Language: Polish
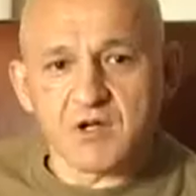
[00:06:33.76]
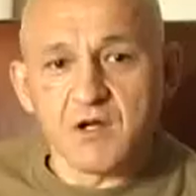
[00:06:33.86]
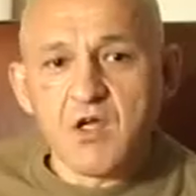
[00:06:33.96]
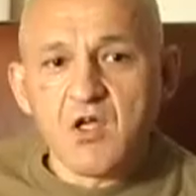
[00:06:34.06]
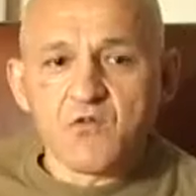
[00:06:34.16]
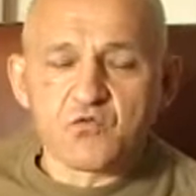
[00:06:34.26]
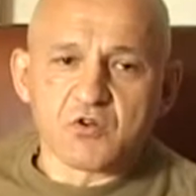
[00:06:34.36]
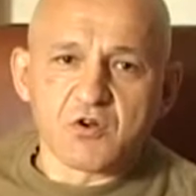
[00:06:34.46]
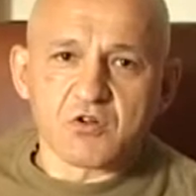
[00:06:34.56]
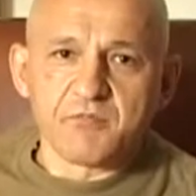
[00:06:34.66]
Czocha, w
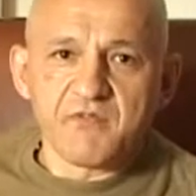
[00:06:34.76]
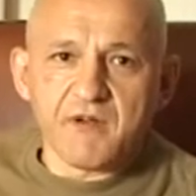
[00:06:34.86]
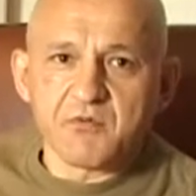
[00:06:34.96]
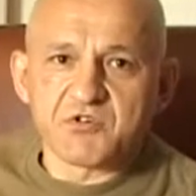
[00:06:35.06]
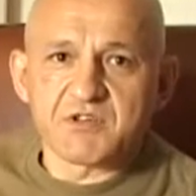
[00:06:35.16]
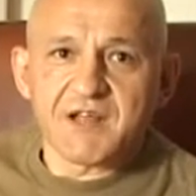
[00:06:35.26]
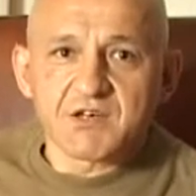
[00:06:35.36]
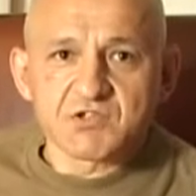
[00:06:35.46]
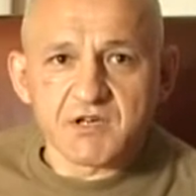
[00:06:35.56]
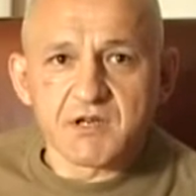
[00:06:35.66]
których odbywały się
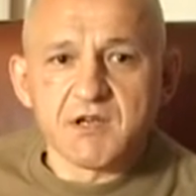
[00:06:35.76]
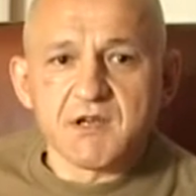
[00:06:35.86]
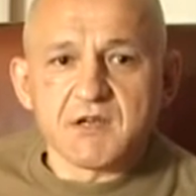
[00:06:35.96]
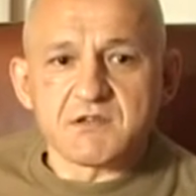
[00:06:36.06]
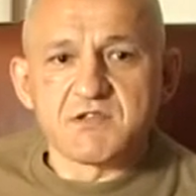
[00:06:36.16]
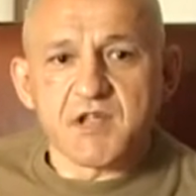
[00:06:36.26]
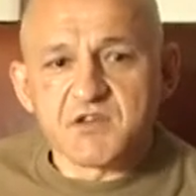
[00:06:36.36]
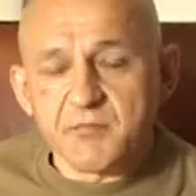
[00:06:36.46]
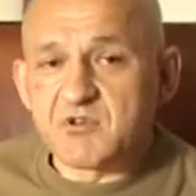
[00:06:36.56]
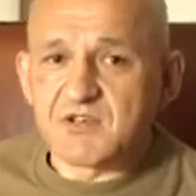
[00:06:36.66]
dalsze
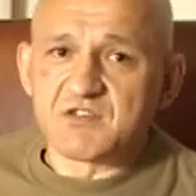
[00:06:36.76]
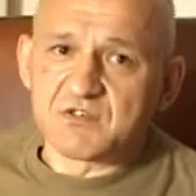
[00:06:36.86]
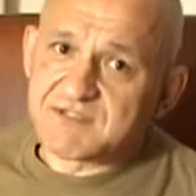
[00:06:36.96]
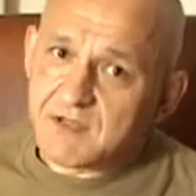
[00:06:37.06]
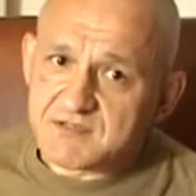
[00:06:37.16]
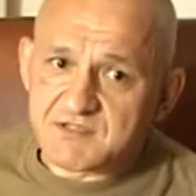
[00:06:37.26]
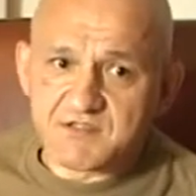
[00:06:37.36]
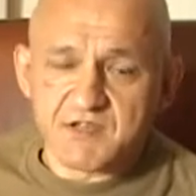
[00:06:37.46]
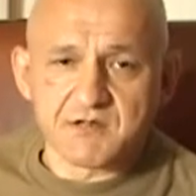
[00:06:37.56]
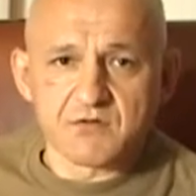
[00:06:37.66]
zdjęcia, były kręcone dalsze
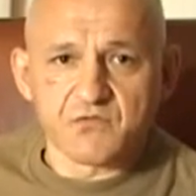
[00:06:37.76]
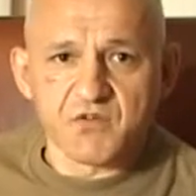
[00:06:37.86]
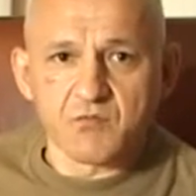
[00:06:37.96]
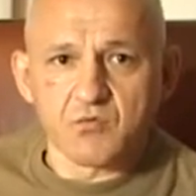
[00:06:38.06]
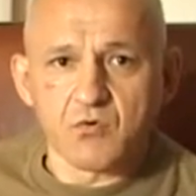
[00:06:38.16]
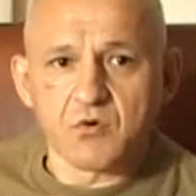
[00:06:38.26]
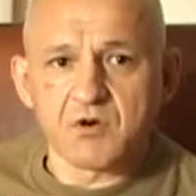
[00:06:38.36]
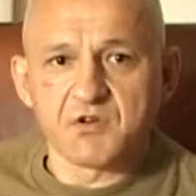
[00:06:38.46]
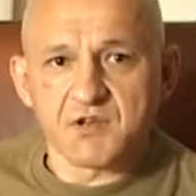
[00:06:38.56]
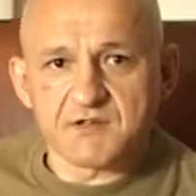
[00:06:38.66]
zdjęcia do filmu,
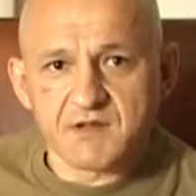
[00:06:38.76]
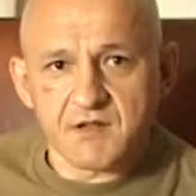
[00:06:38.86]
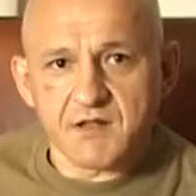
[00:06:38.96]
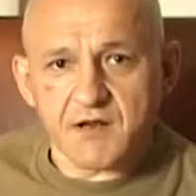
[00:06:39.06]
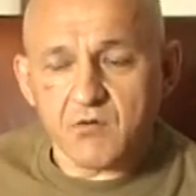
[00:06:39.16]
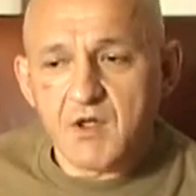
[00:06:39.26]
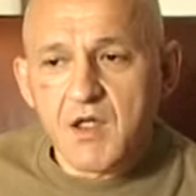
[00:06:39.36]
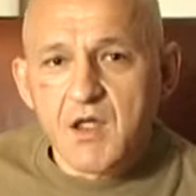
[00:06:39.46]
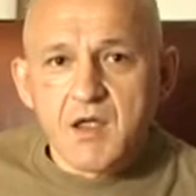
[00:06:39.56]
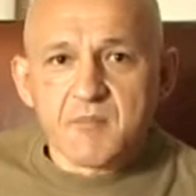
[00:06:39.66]
gdzie jest generał.
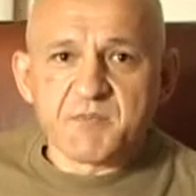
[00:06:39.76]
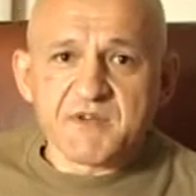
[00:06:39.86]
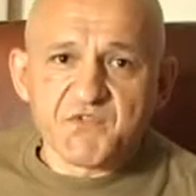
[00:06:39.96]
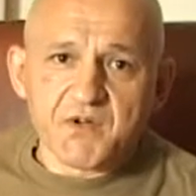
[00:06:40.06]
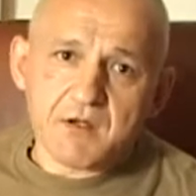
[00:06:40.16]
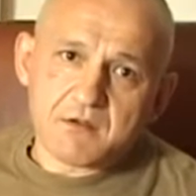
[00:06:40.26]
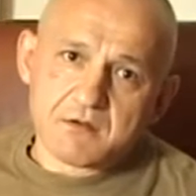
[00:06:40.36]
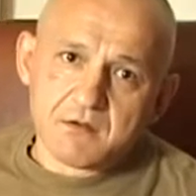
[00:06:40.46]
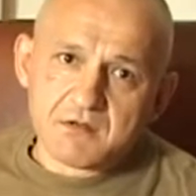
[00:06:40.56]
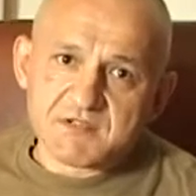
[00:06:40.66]
Proszę Państwa,
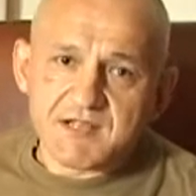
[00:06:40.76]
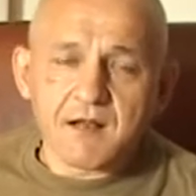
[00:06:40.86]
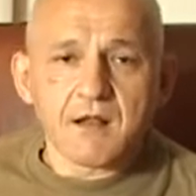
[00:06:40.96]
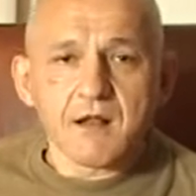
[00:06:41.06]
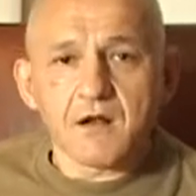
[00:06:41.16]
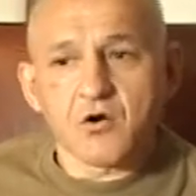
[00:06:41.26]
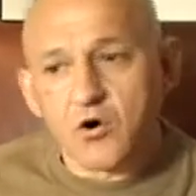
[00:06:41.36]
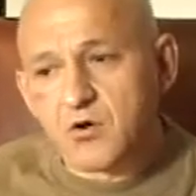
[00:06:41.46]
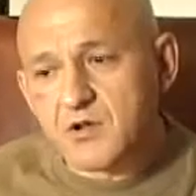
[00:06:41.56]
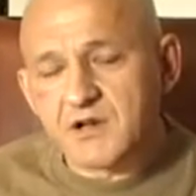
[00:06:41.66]
y, sala,
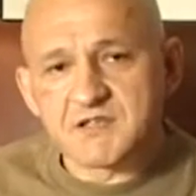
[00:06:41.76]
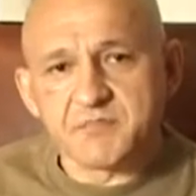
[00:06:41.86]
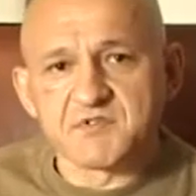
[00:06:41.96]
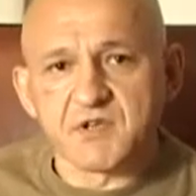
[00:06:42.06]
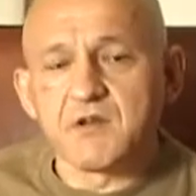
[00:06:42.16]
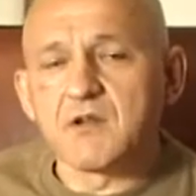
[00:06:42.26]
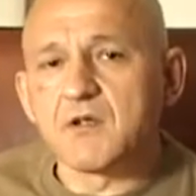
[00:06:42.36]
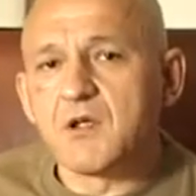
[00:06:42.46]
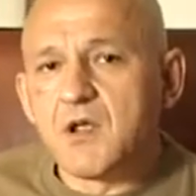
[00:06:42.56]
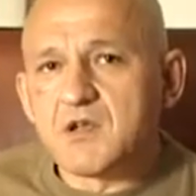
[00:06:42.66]
hol
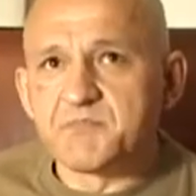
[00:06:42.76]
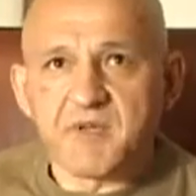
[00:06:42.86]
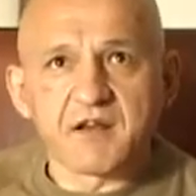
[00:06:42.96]
recepcyjny z